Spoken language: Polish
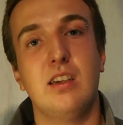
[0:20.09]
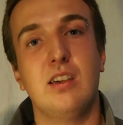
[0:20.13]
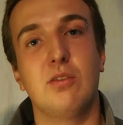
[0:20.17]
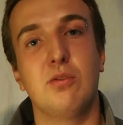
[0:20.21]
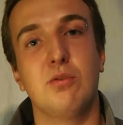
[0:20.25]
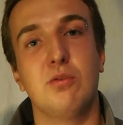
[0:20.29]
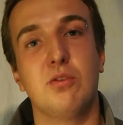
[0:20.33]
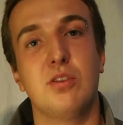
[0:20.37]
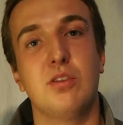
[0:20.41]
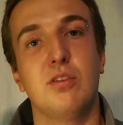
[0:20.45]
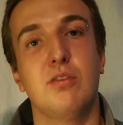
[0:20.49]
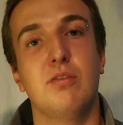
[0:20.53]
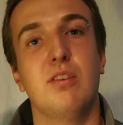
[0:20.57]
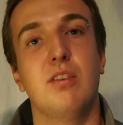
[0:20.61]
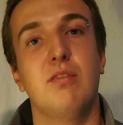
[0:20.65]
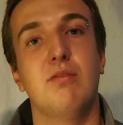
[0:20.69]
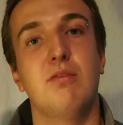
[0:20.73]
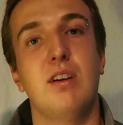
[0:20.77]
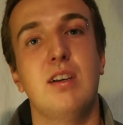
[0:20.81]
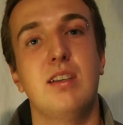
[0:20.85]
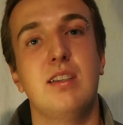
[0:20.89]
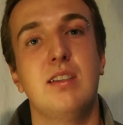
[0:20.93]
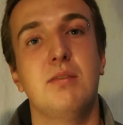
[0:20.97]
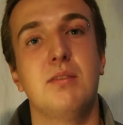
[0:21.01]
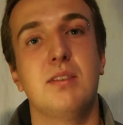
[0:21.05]
którzy we
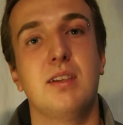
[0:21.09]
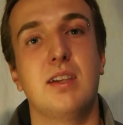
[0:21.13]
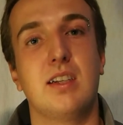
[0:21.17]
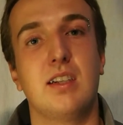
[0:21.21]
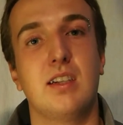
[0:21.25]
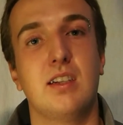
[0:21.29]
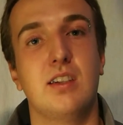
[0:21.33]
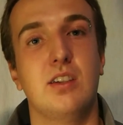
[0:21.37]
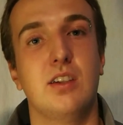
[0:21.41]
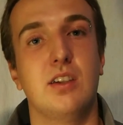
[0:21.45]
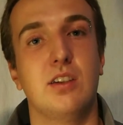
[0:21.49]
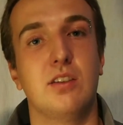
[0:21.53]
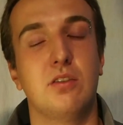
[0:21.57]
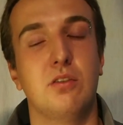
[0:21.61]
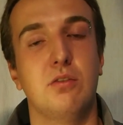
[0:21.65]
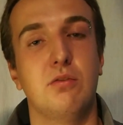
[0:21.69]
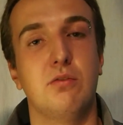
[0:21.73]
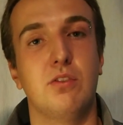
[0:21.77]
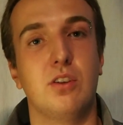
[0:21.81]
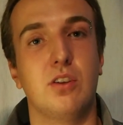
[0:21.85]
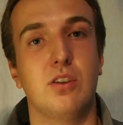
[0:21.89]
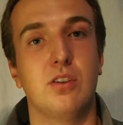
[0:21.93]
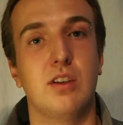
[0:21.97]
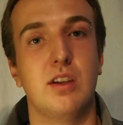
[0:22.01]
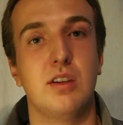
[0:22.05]
własnym zakresie chcą
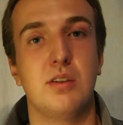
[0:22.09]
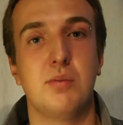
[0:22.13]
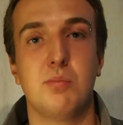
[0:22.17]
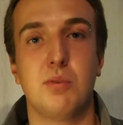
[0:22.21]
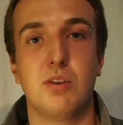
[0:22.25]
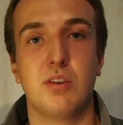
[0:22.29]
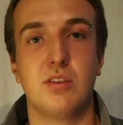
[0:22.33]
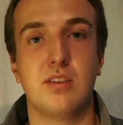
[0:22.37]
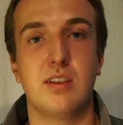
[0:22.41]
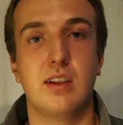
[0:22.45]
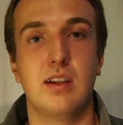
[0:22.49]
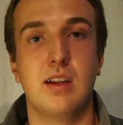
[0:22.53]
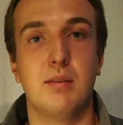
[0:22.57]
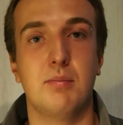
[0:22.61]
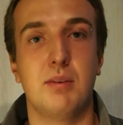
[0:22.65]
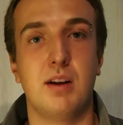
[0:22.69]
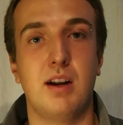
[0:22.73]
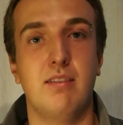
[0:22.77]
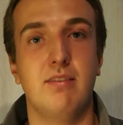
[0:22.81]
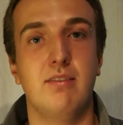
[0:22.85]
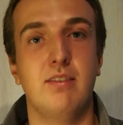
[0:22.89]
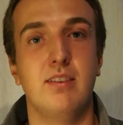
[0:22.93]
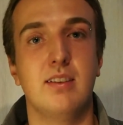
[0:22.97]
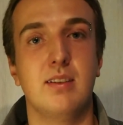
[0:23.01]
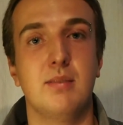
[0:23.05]
wykonać proste
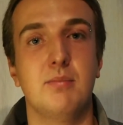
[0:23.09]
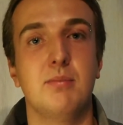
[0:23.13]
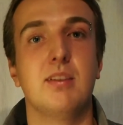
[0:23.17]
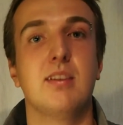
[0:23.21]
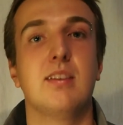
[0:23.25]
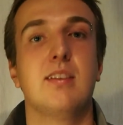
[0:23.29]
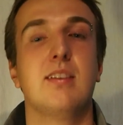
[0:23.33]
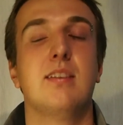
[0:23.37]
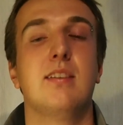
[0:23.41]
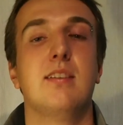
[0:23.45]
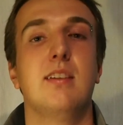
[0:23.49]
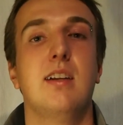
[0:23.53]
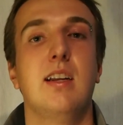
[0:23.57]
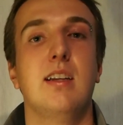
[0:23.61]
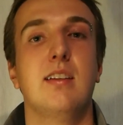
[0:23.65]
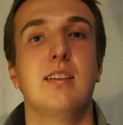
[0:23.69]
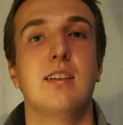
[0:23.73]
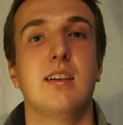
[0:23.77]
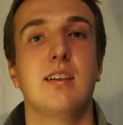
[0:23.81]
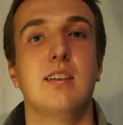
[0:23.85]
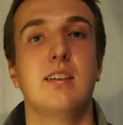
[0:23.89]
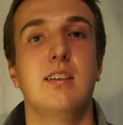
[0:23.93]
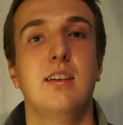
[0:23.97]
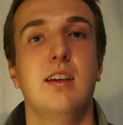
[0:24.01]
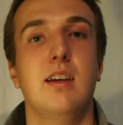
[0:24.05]
naprawy zamiast
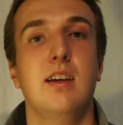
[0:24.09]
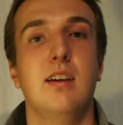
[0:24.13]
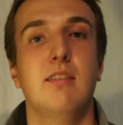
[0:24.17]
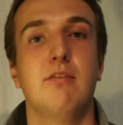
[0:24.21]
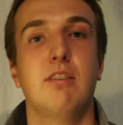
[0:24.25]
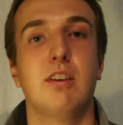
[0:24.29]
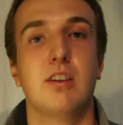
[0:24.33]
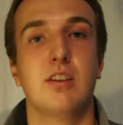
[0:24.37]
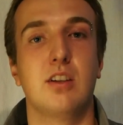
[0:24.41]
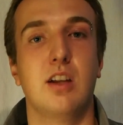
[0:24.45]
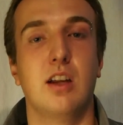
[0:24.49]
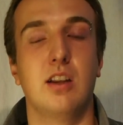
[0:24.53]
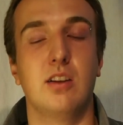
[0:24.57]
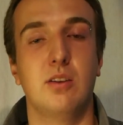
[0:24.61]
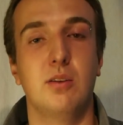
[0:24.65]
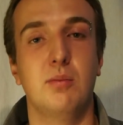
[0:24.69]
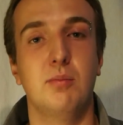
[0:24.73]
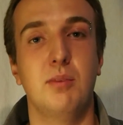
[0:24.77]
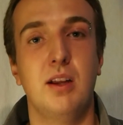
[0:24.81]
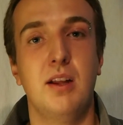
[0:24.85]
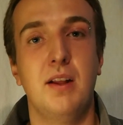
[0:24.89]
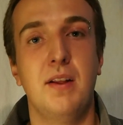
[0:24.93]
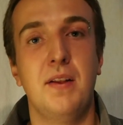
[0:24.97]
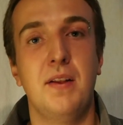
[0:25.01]
zlecać je warsztatom,